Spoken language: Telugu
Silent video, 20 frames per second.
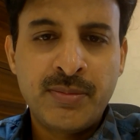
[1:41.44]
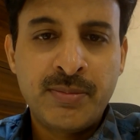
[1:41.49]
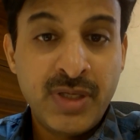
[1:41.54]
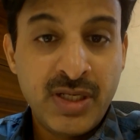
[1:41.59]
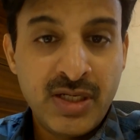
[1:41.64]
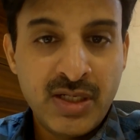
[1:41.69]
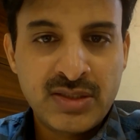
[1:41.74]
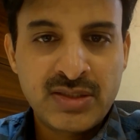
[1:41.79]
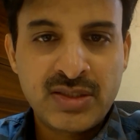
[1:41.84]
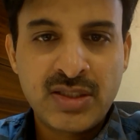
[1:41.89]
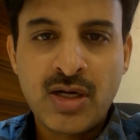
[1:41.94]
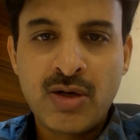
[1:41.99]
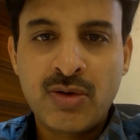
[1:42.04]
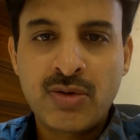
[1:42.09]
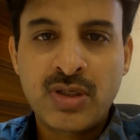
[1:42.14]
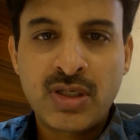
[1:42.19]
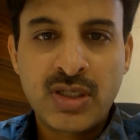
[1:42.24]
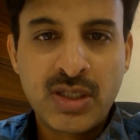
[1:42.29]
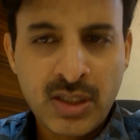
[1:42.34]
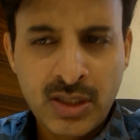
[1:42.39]
పీరియడ్స్
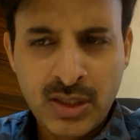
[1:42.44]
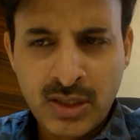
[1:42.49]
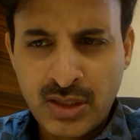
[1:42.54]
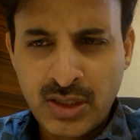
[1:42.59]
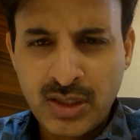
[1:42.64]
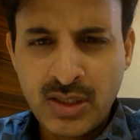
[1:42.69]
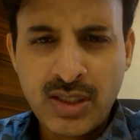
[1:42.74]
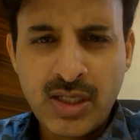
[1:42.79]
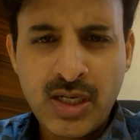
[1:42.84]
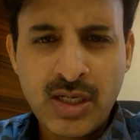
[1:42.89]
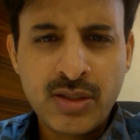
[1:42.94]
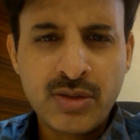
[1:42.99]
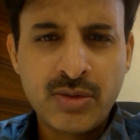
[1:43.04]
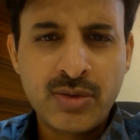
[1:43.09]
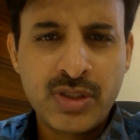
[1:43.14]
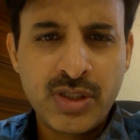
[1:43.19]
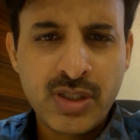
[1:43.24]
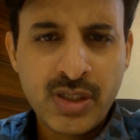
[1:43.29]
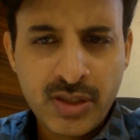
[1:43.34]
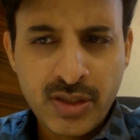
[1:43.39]
రావటం కరెక్ట్గా గంట
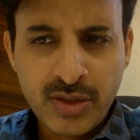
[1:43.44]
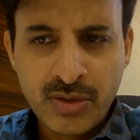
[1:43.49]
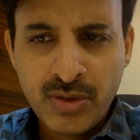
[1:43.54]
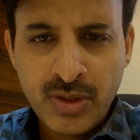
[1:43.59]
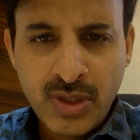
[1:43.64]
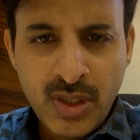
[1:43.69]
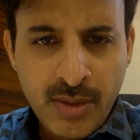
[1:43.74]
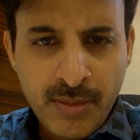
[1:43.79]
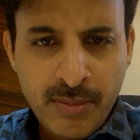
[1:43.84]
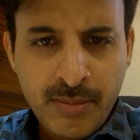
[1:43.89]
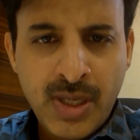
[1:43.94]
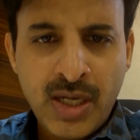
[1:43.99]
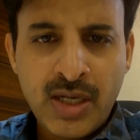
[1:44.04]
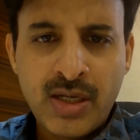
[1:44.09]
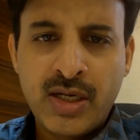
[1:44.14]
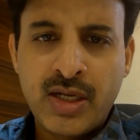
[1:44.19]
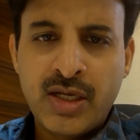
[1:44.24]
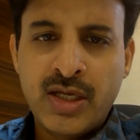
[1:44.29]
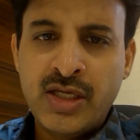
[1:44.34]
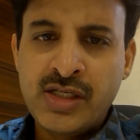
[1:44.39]
కొట్టినట్టు
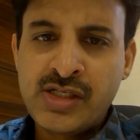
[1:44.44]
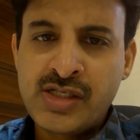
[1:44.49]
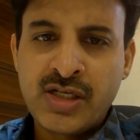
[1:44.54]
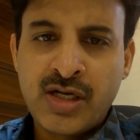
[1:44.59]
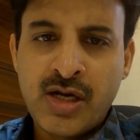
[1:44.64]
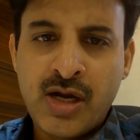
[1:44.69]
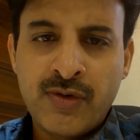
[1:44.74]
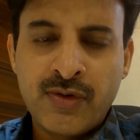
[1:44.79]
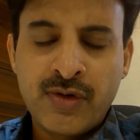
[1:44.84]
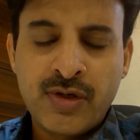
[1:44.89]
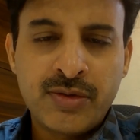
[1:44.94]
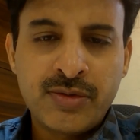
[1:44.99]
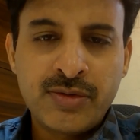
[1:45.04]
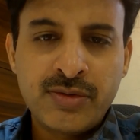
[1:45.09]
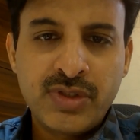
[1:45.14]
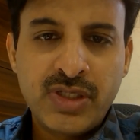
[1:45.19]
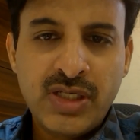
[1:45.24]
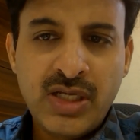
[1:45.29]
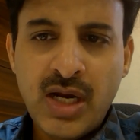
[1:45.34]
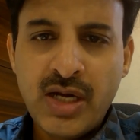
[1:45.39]
పలానా ఏజ్కి రావటం
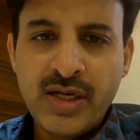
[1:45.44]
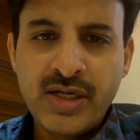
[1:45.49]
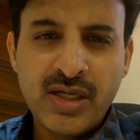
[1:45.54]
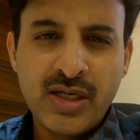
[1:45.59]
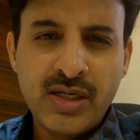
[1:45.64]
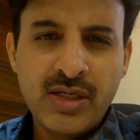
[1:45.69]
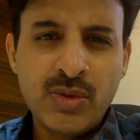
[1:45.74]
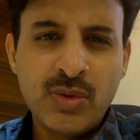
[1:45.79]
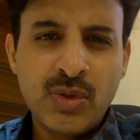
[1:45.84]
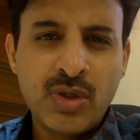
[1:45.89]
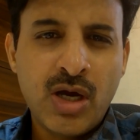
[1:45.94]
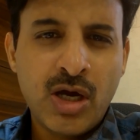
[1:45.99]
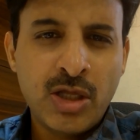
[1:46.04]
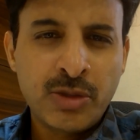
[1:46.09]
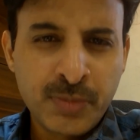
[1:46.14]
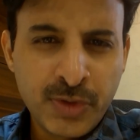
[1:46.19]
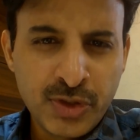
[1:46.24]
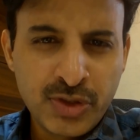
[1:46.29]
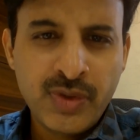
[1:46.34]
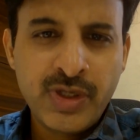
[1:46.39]
ఇలాంటివన్నీ ఒక
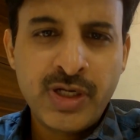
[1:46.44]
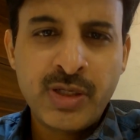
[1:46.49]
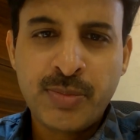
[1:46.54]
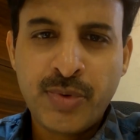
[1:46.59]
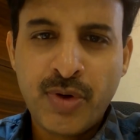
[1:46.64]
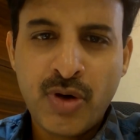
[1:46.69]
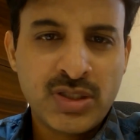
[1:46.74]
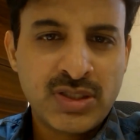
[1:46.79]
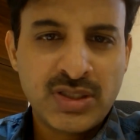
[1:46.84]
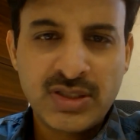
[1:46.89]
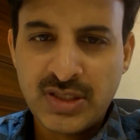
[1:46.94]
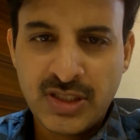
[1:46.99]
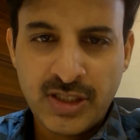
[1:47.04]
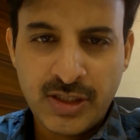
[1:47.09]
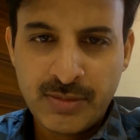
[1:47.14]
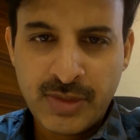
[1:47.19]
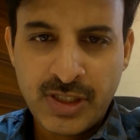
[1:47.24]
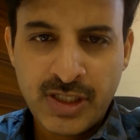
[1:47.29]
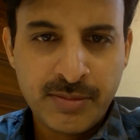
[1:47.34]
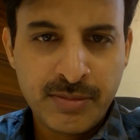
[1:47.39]
అద్భుతమైన ప్రాసెస్లు
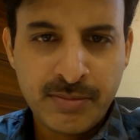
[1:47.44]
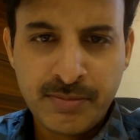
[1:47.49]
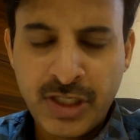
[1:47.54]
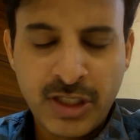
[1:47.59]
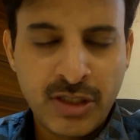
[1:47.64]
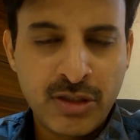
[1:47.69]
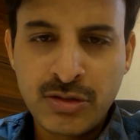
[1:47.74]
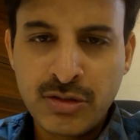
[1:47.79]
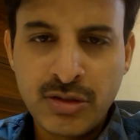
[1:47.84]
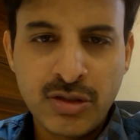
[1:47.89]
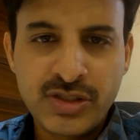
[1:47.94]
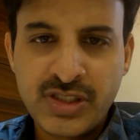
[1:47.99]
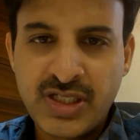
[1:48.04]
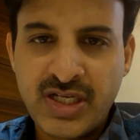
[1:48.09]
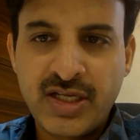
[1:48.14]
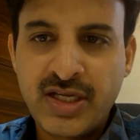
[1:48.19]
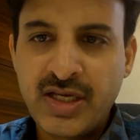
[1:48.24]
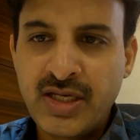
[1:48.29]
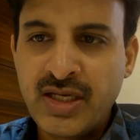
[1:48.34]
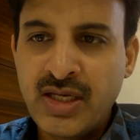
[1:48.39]
అనమాట ప్రకృతిలో
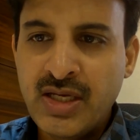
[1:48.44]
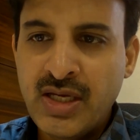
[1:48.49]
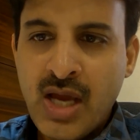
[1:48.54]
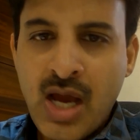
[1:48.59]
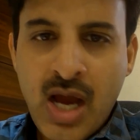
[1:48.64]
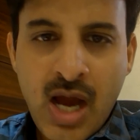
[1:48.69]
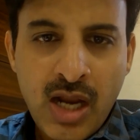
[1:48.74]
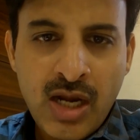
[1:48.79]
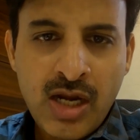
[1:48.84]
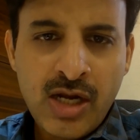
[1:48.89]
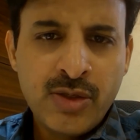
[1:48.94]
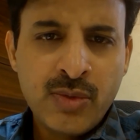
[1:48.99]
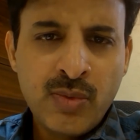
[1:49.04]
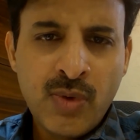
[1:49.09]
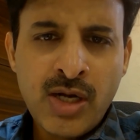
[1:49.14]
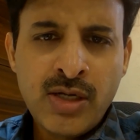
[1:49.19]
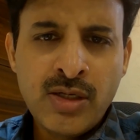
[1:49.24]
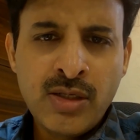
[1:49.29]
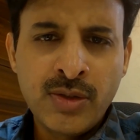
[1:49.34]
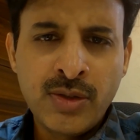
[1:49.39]
జరిగాయి అలాంటి
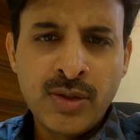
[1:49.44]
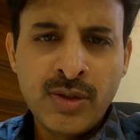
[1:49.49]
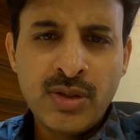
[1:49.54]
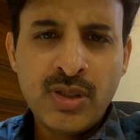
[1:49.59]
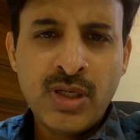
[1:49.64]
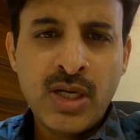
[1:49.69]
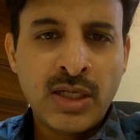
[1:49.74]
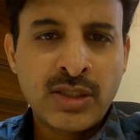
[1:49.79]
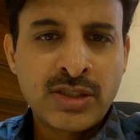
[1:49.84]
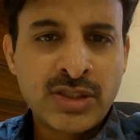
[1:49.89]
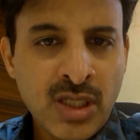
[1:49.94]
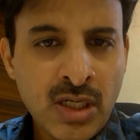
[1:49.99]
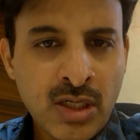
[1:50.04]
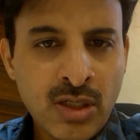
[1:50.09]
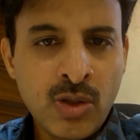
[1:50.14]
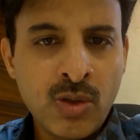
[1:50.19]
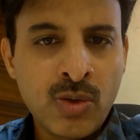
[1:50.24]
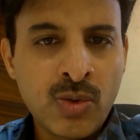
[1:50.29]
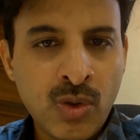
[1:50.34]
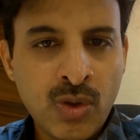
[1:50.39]
వాటిలో
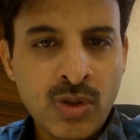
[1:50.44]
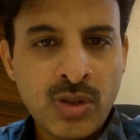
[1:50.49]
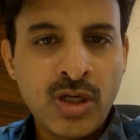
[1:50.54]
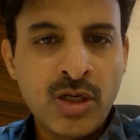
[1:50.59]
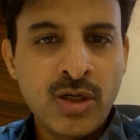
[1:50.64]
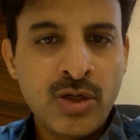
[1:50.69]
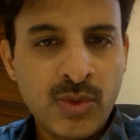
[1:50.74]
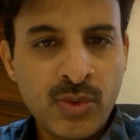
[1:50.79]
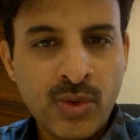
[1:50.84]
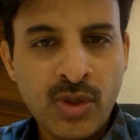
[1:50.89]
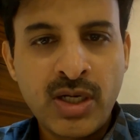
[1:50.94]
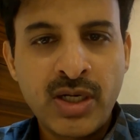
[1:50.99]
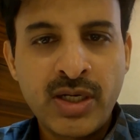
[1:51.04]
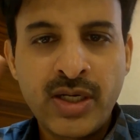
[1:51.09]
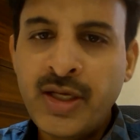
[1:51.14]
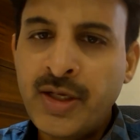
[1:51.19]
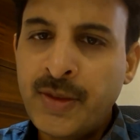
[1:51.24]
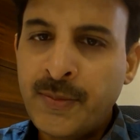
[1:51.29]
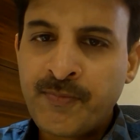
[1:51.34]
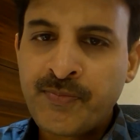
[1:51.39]
లక్షల్లో కోట్లలో
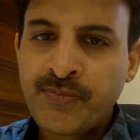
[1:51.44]
ఒకటి